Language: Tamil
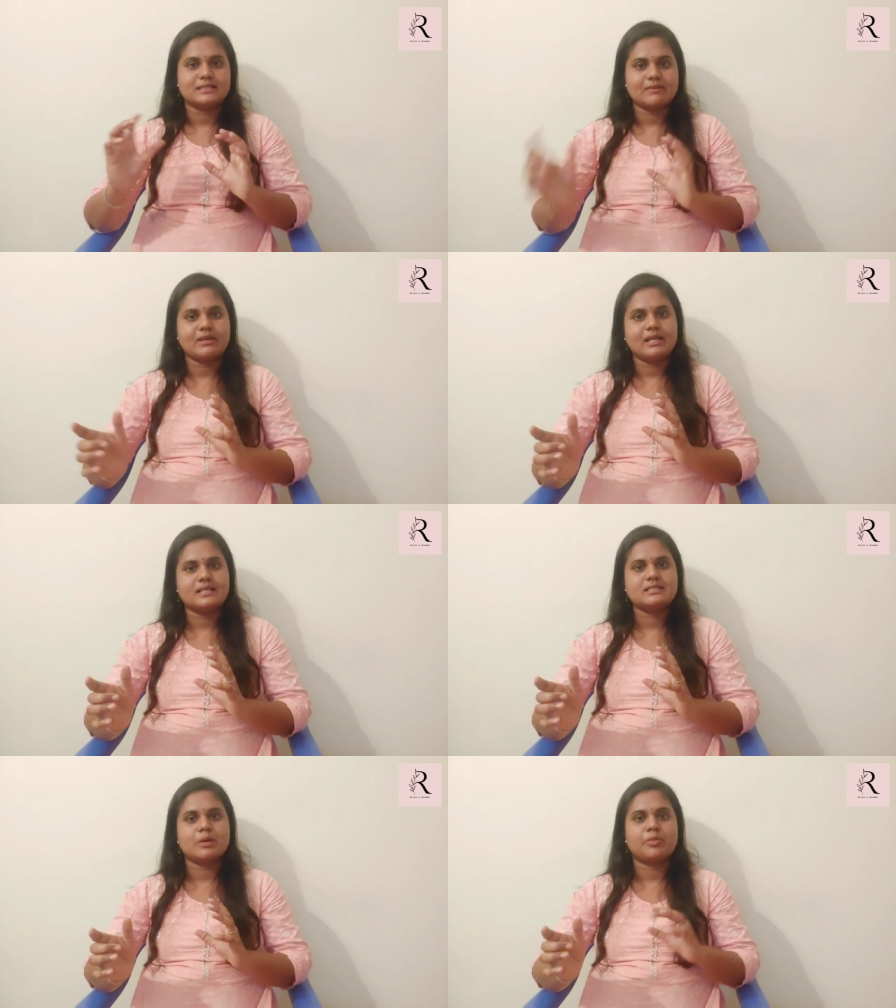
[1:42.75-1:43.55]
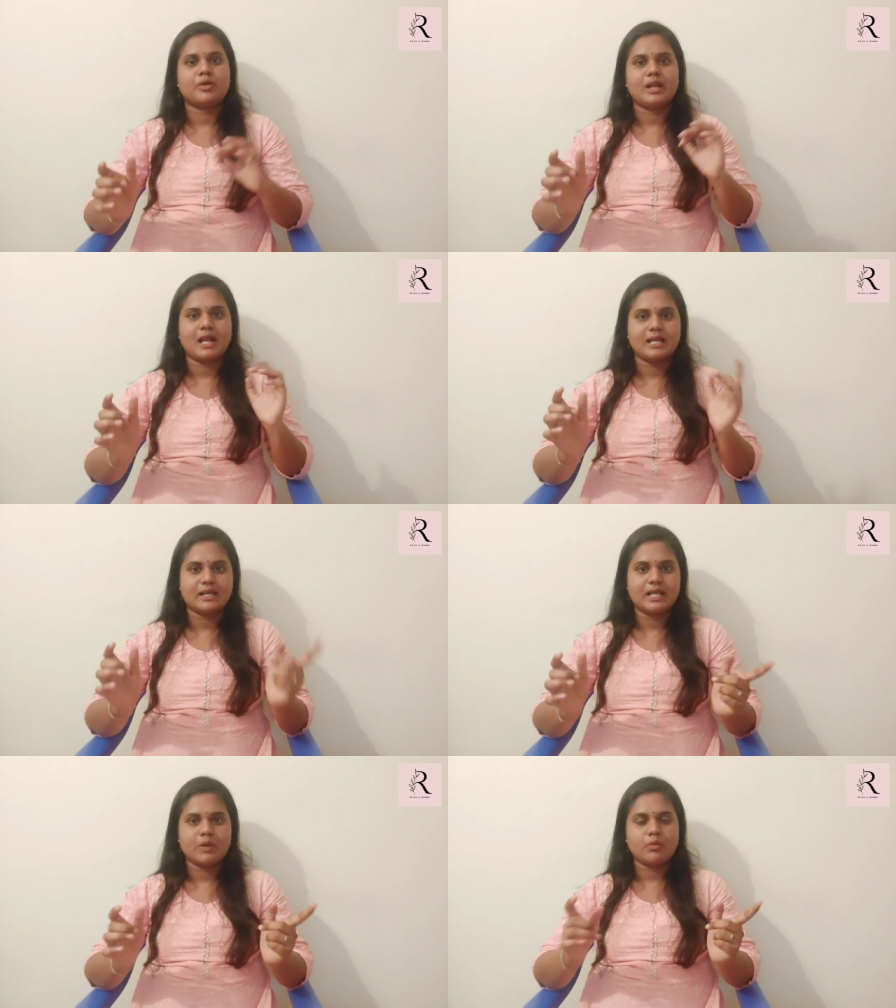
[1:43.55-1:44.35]
செவன் டேஸ்க்கு அப்புறம்
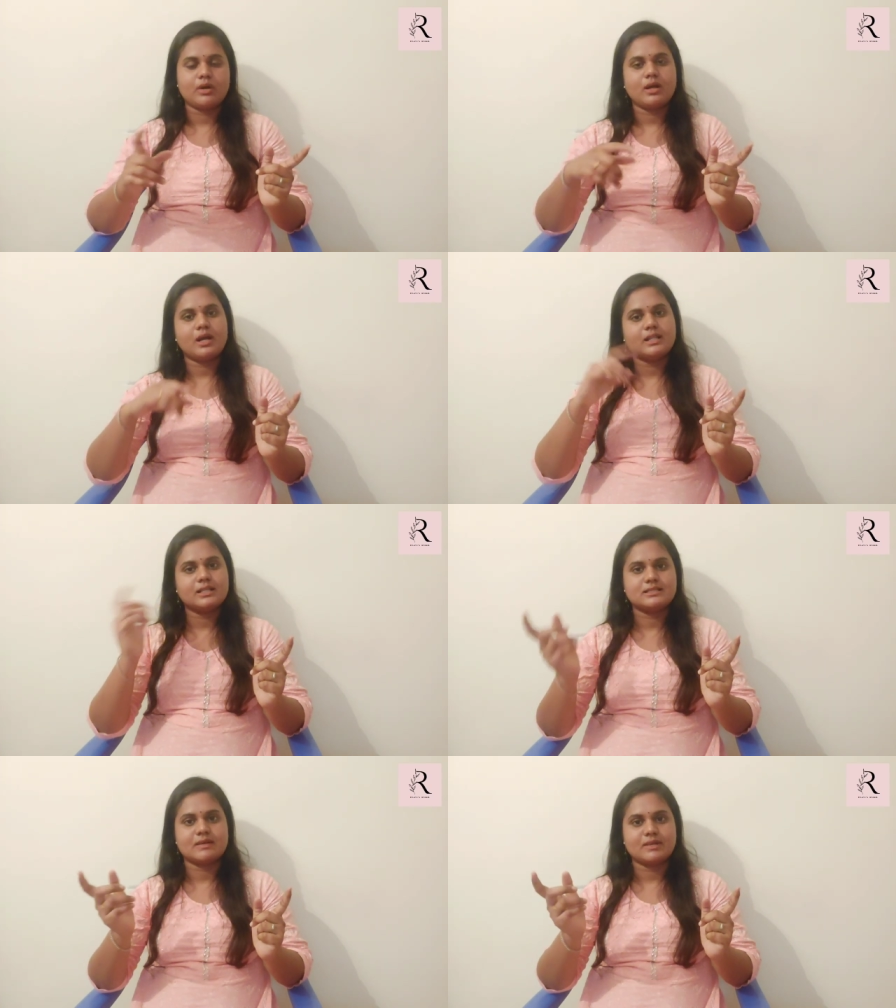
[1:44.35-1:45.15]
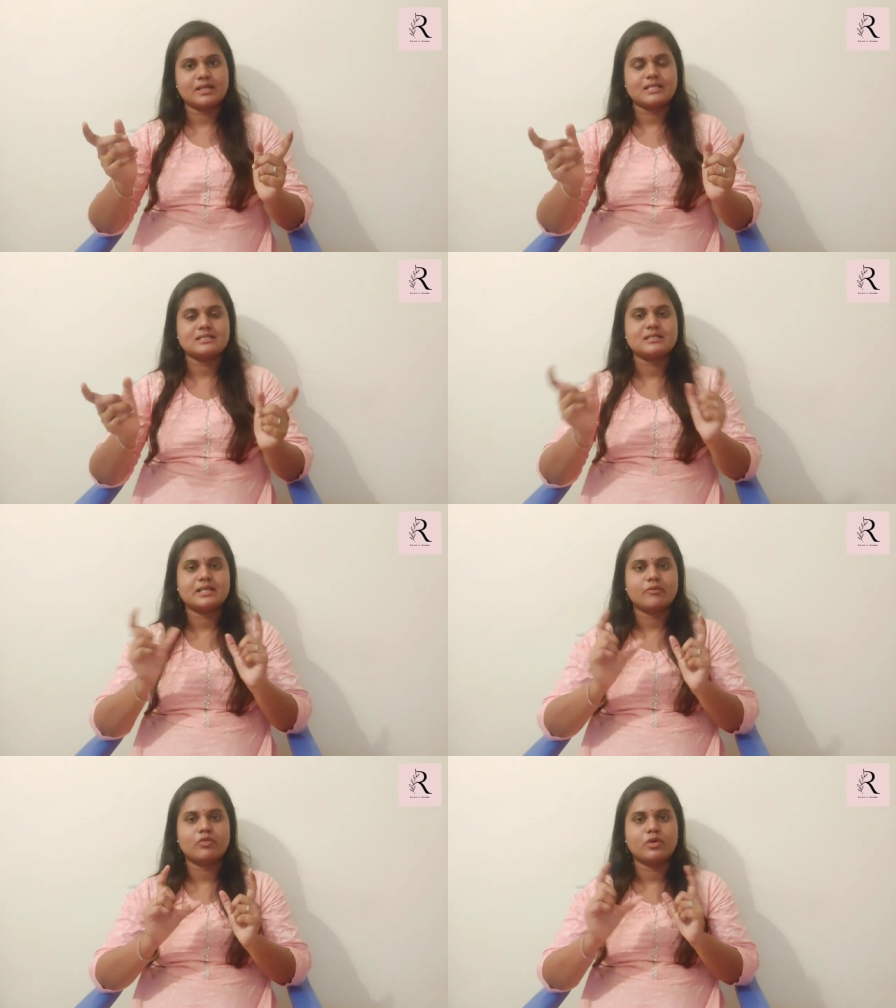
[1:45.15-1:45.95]
நாளைக்கு டே ஒன்னா அடுத்த செவன்
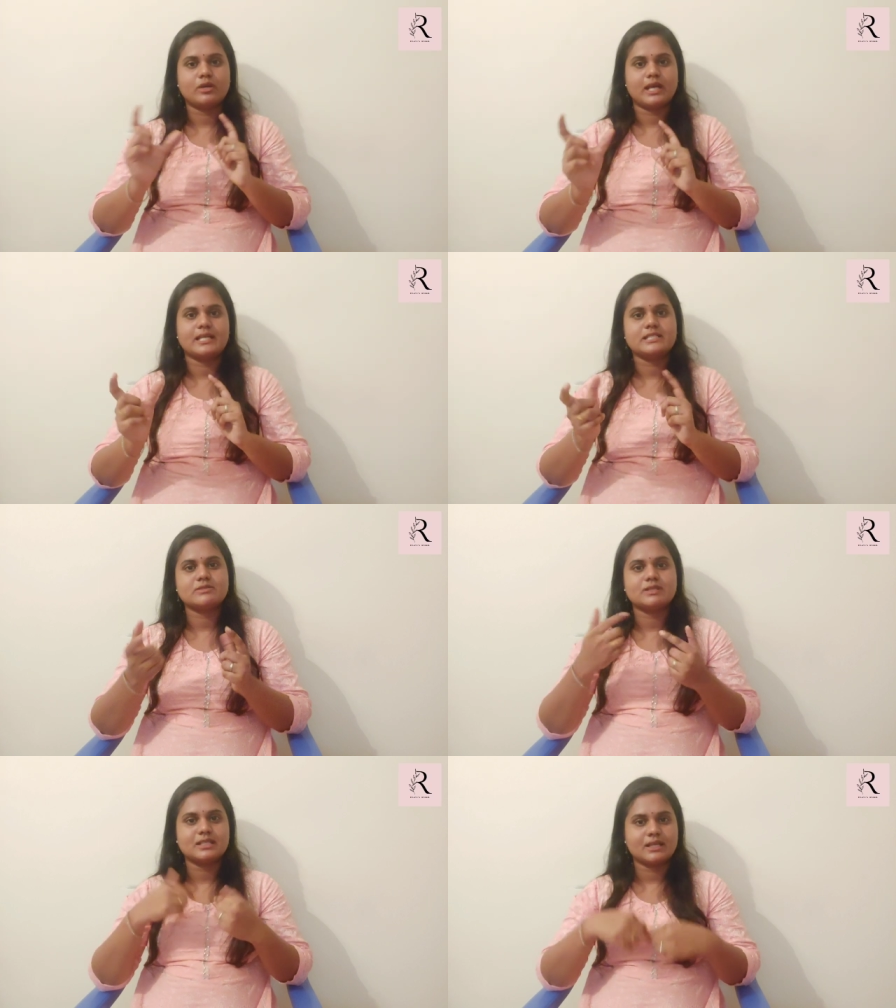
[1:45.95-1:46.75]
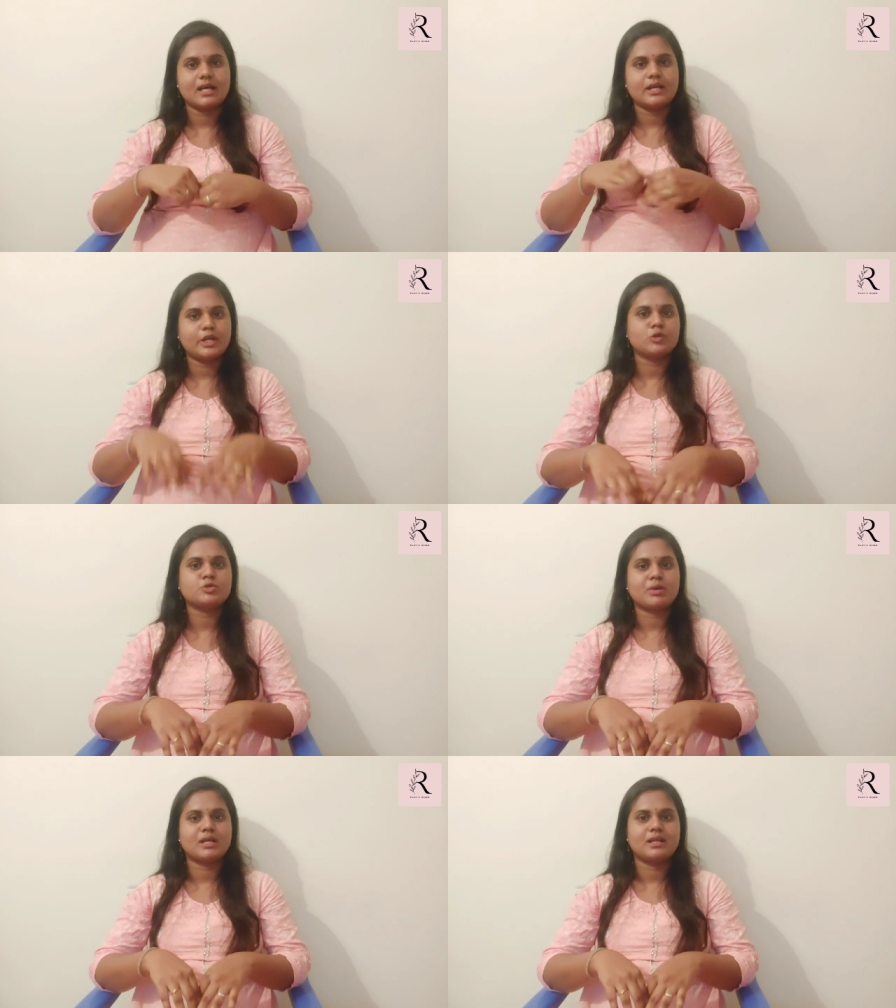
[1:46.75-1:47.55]
டேஸில் எவ்வளோ கேஜிஸ் வந்து நான்
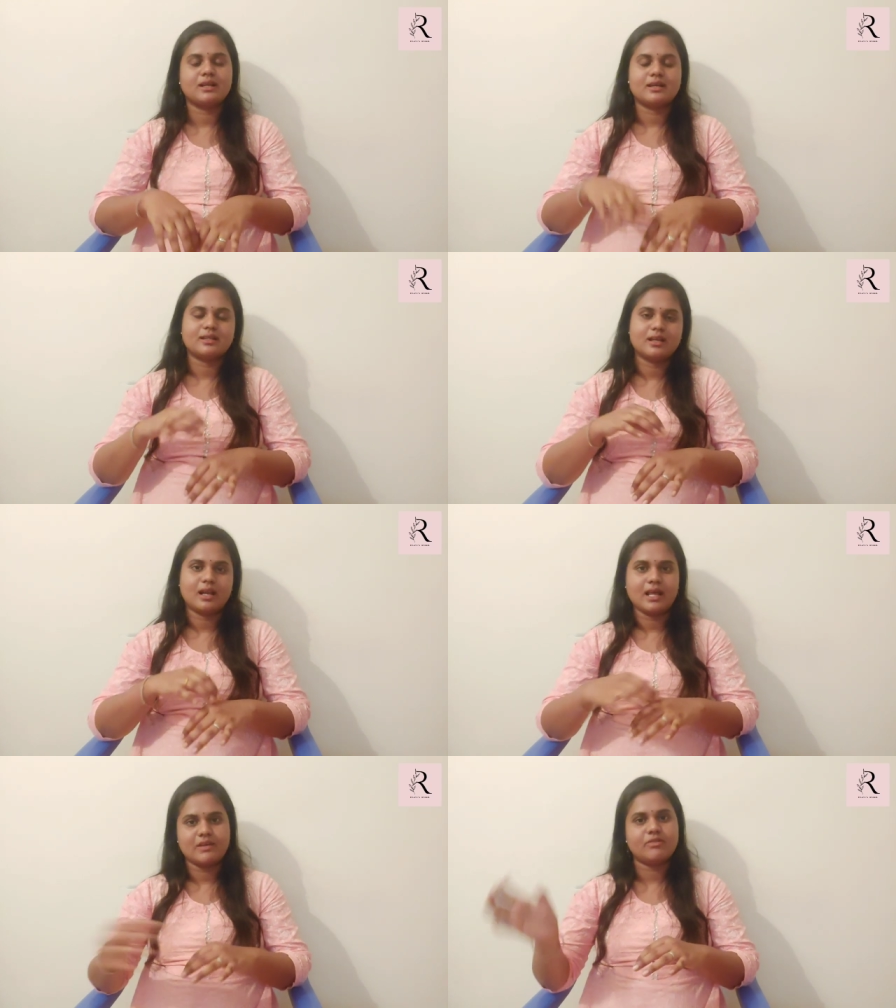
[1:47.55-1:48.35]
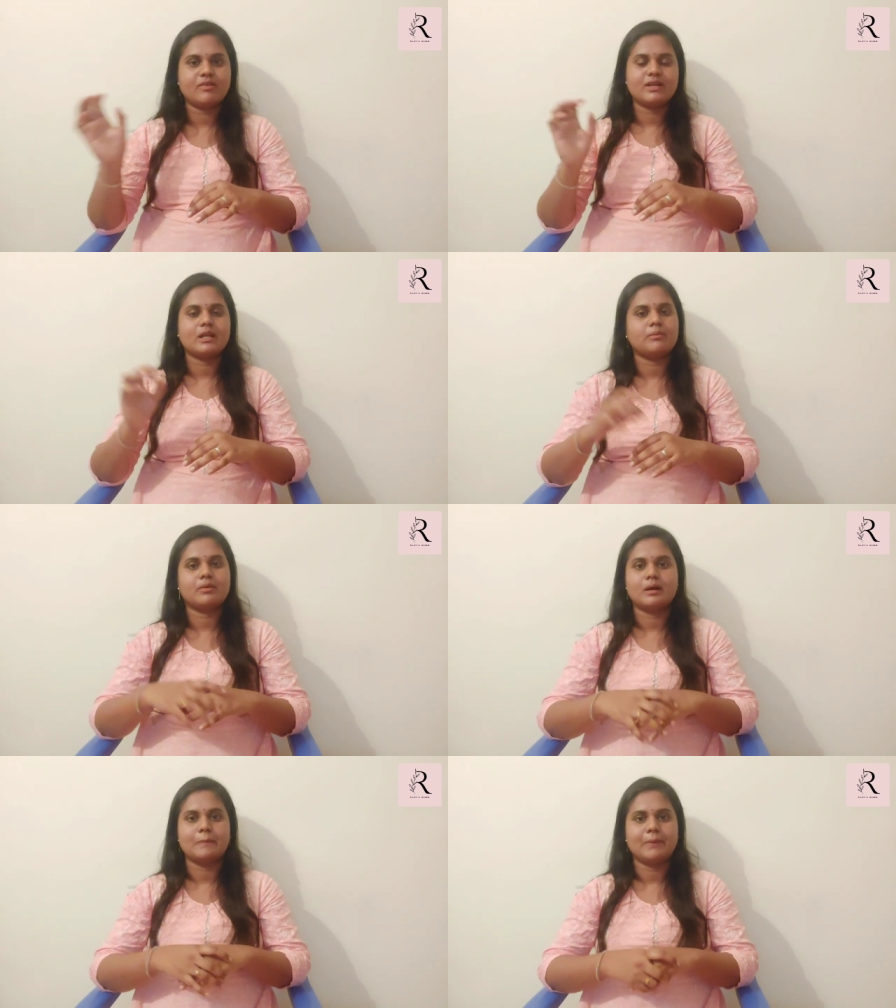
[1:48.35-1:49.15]
ரெடியூஸ் பண்ணியிருக்கேன்றதை லைவாகவே
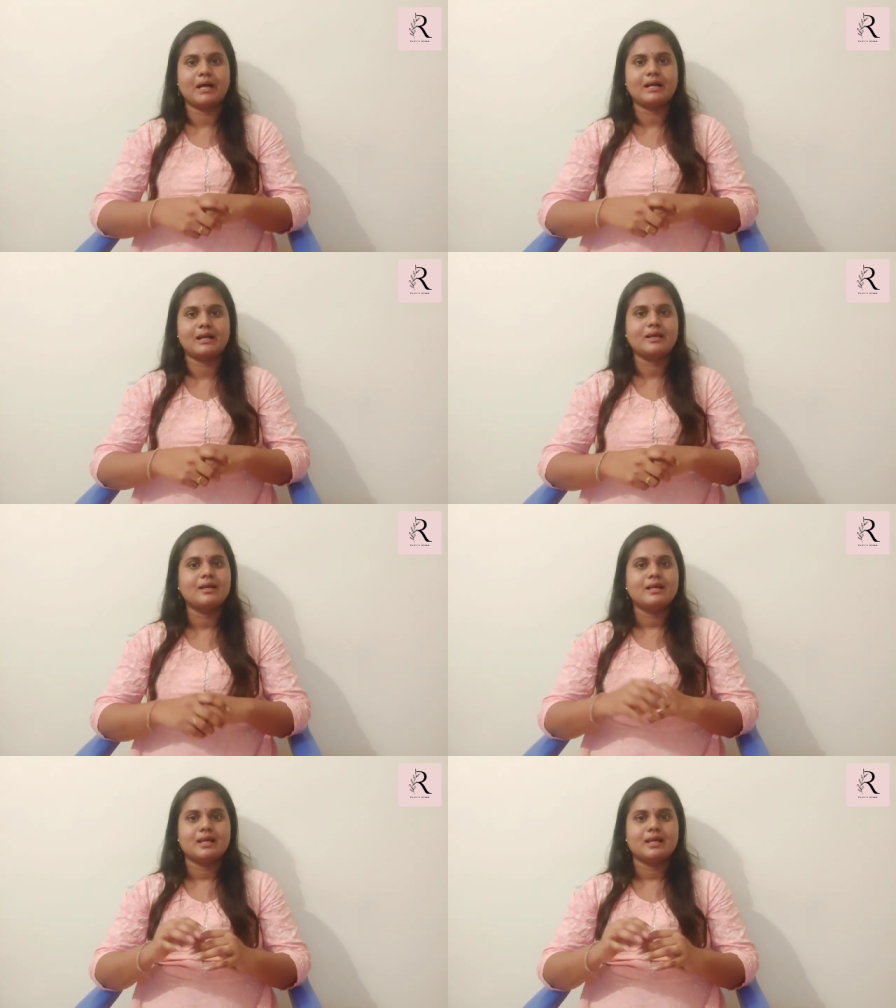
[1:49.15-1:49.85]
நம்ம பார்க்கலாம்